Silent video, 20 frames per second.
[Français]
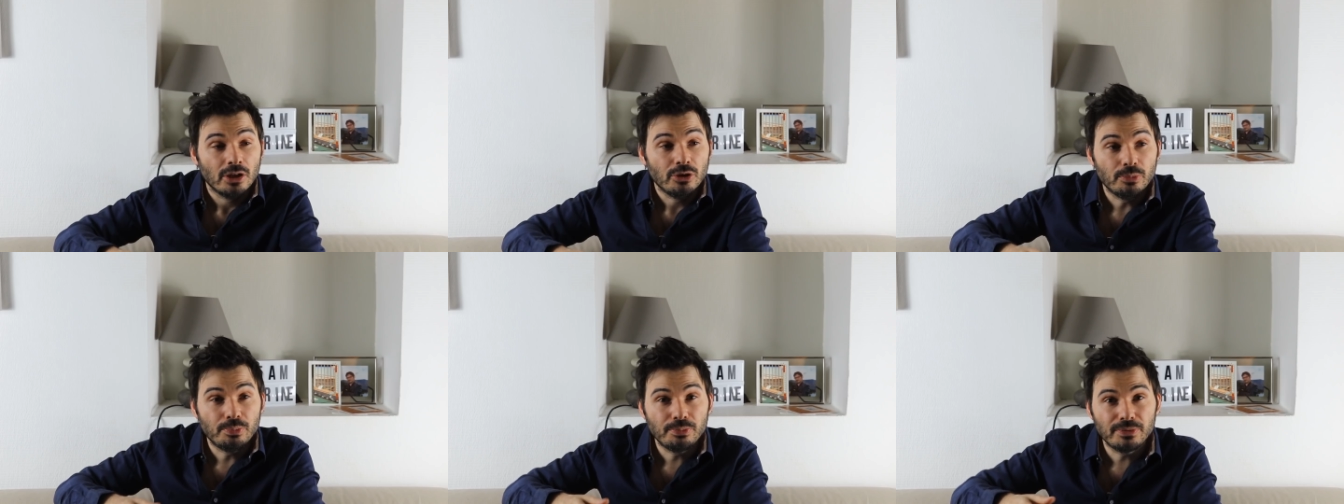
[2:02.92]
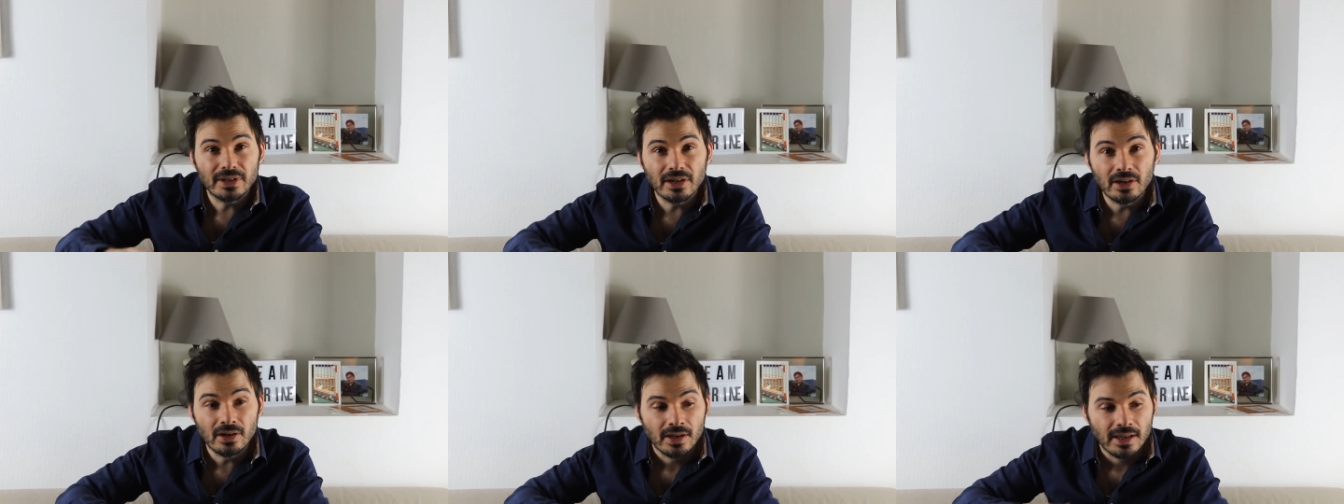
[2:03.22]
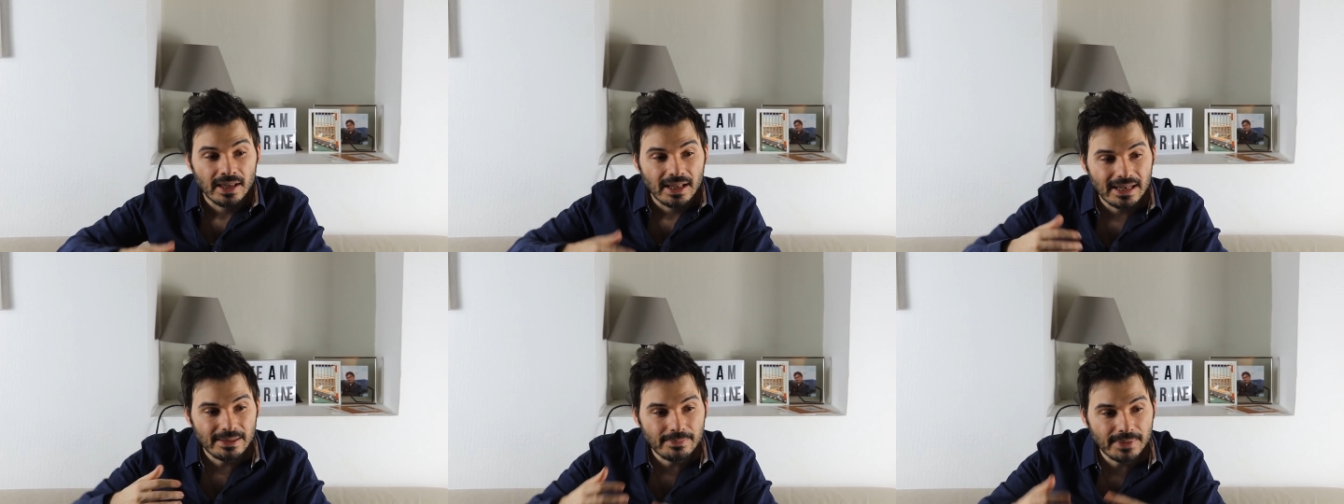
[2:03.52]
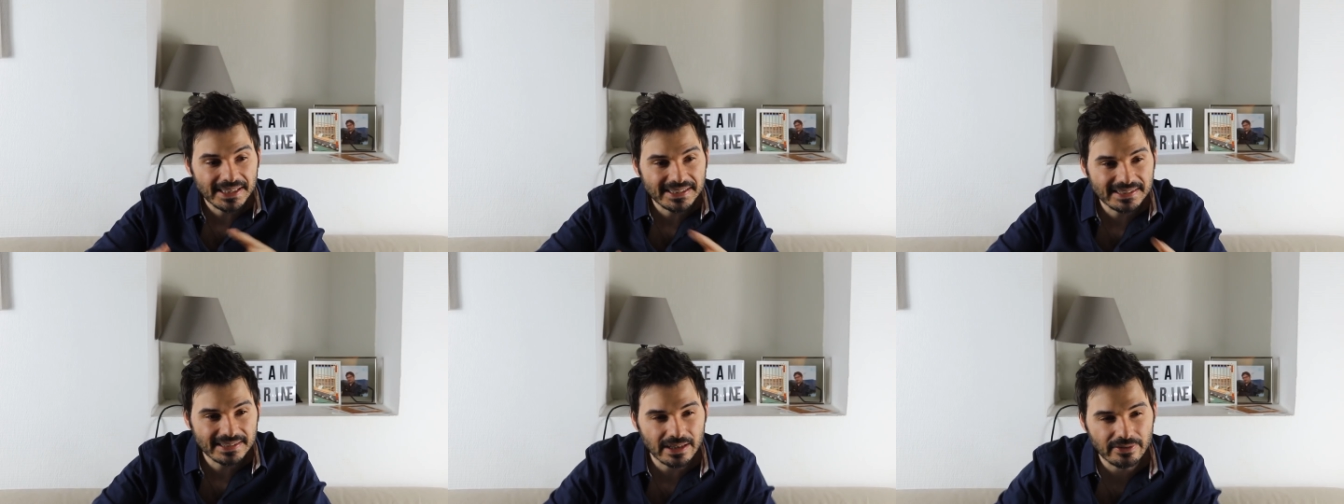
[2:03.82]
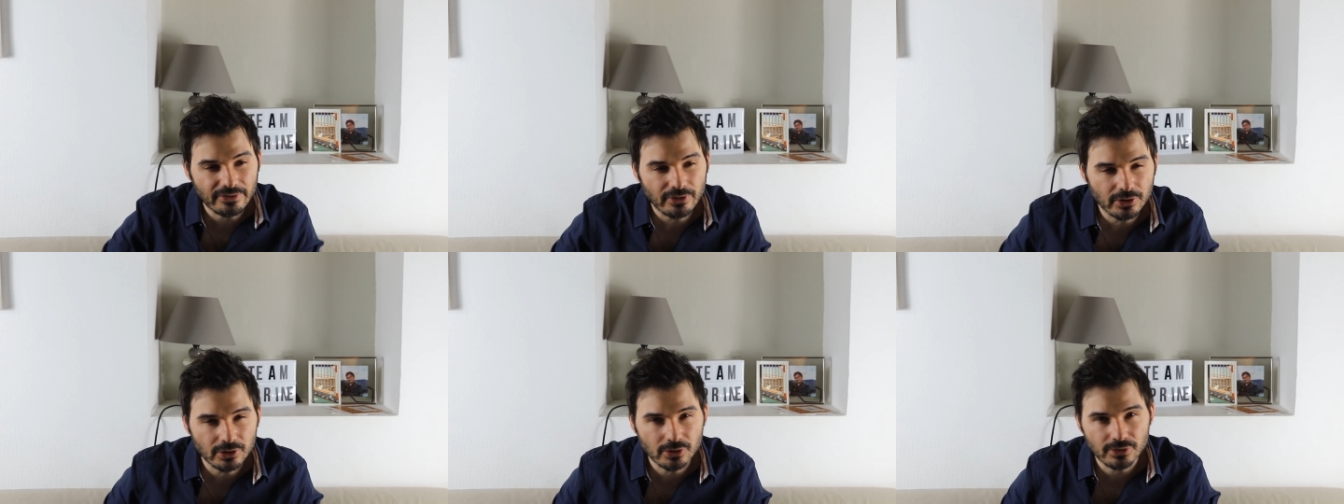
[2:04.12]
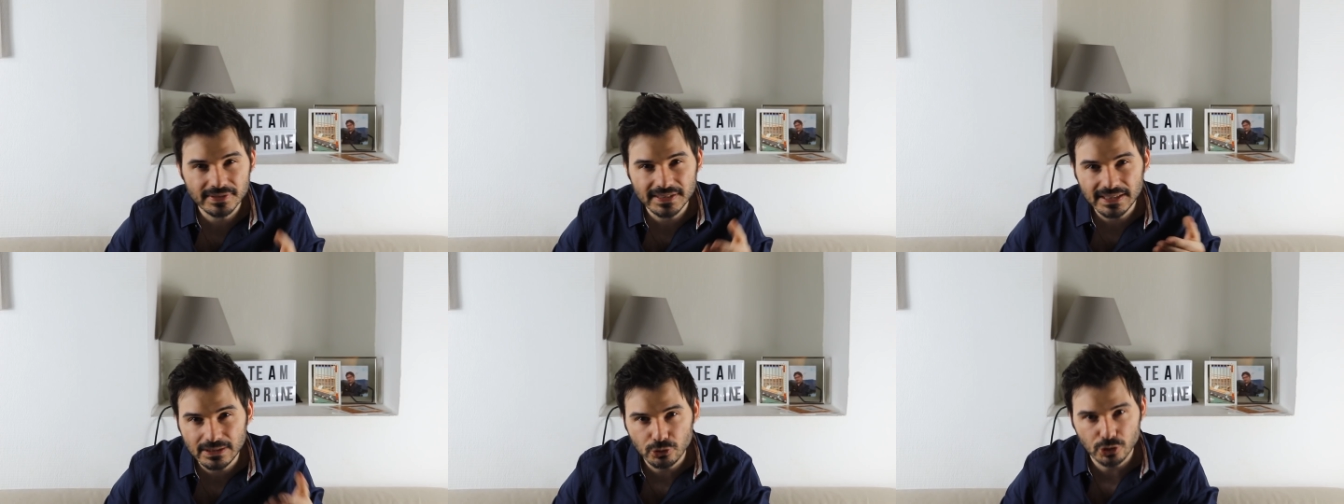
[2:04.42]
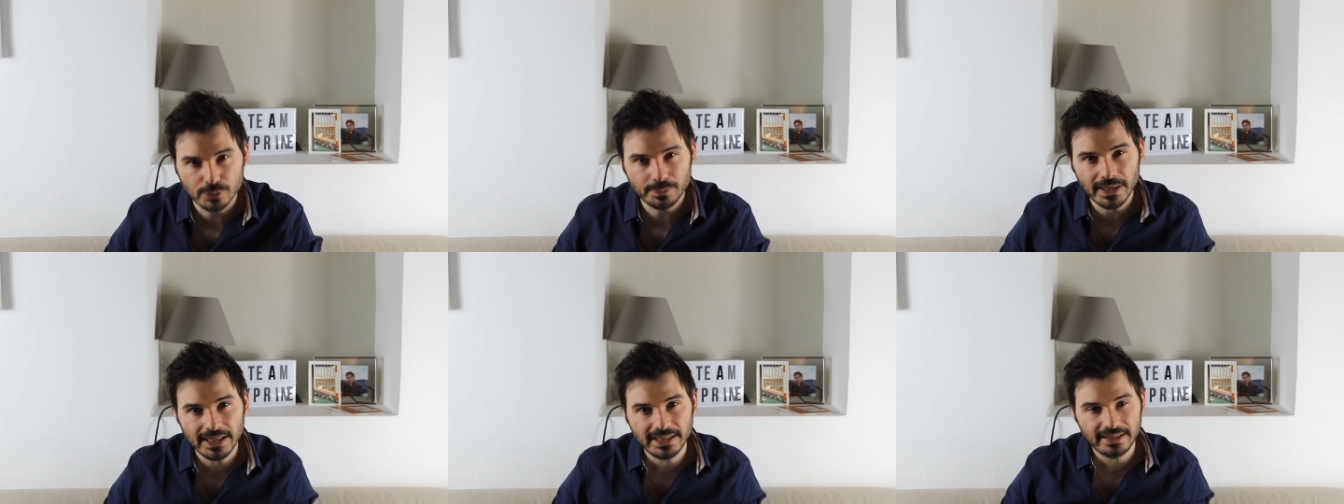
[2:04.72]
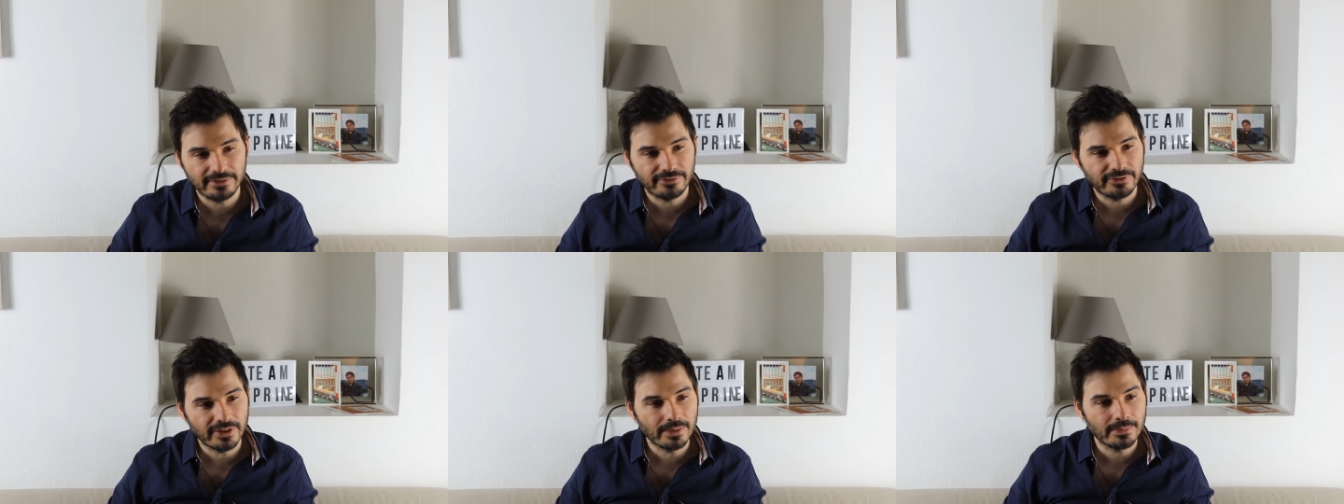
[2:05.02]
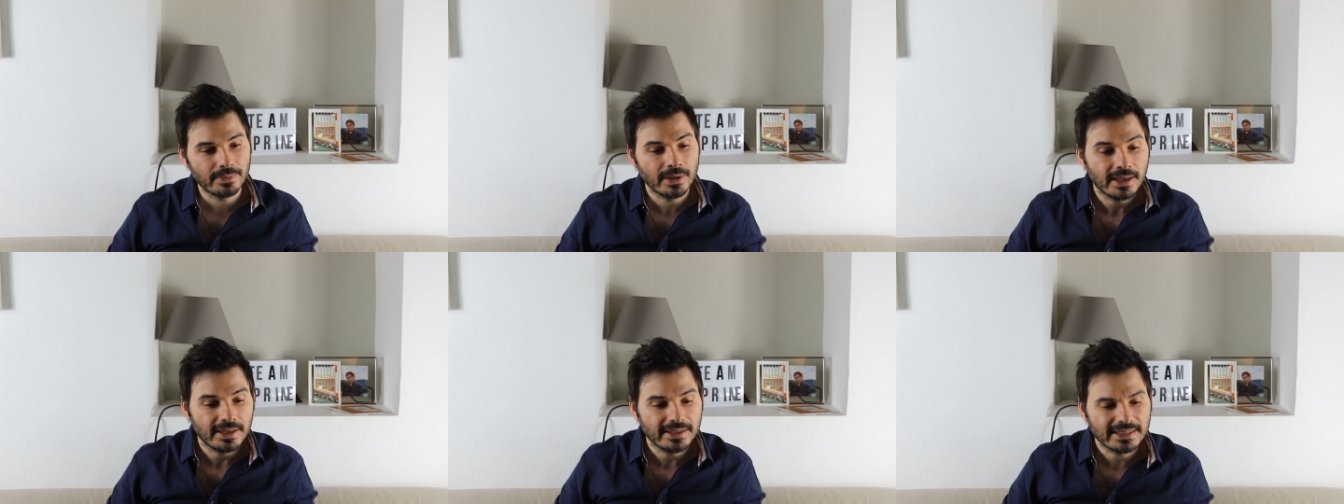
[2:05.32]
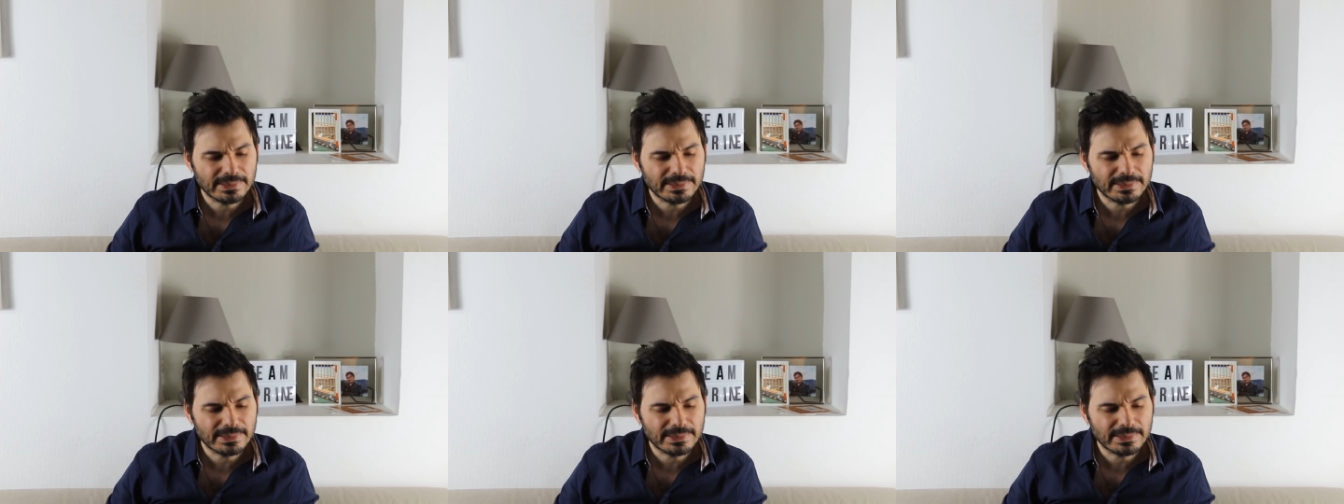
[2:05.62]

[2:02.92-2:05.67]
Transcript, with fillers: Depuis quand les mecs s'inventent que s'ils couchent pas avec des femmes,